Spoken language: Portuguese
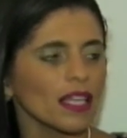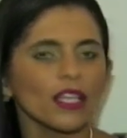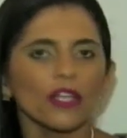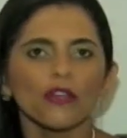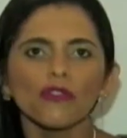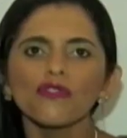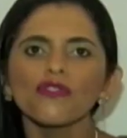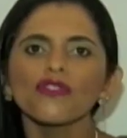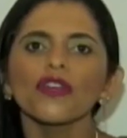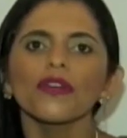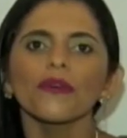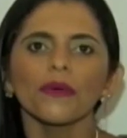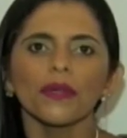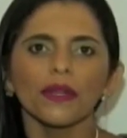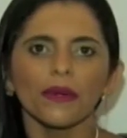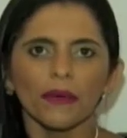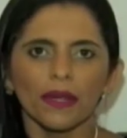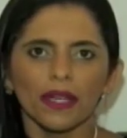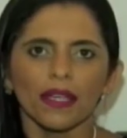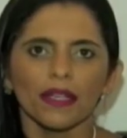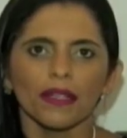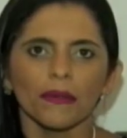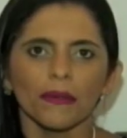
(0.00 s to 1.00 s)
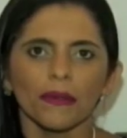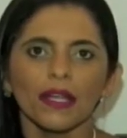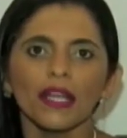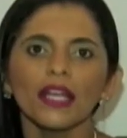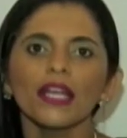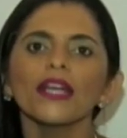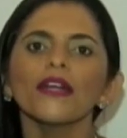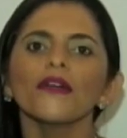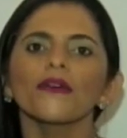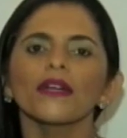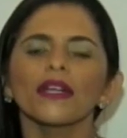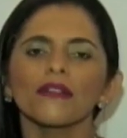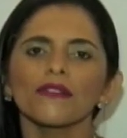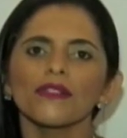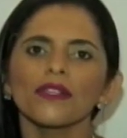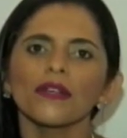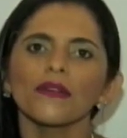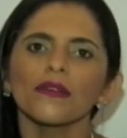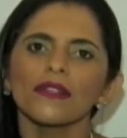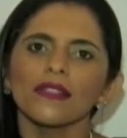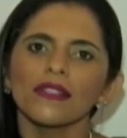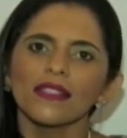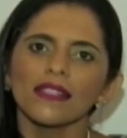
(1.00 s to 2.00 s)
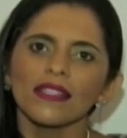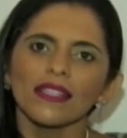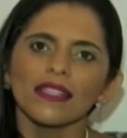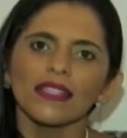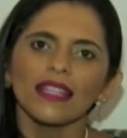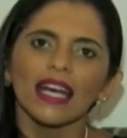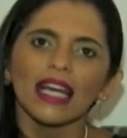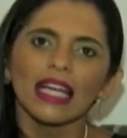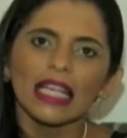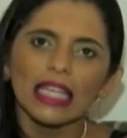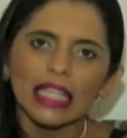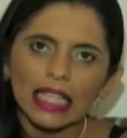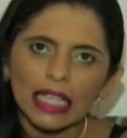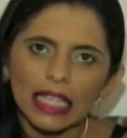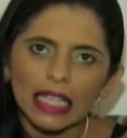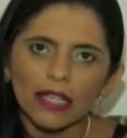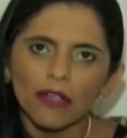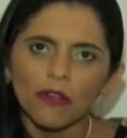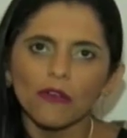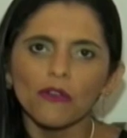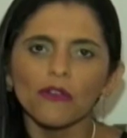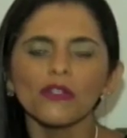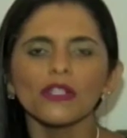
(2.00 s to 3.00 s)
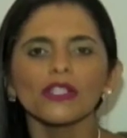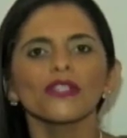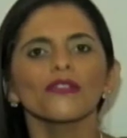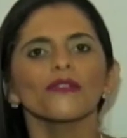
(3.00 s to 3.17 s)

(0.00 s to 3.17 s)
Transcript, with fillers: E eu sei o que eu quero. Eu quero ser conhecida aqui em Alagoas,